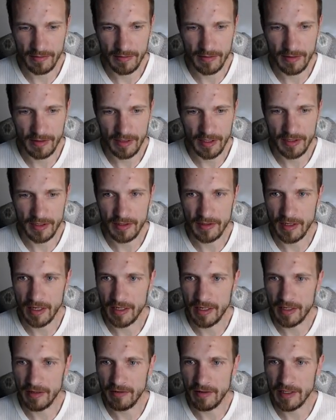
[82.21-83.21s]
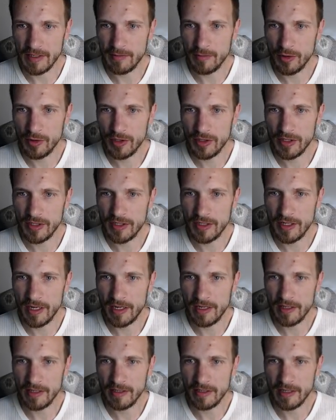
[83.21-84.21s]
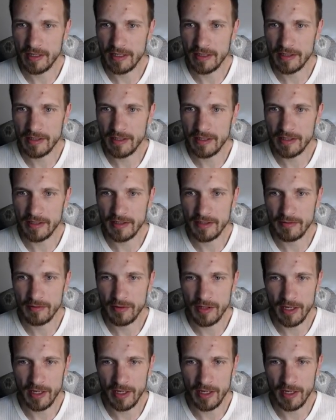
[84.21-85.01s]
здесь какие возможности они рассказывают.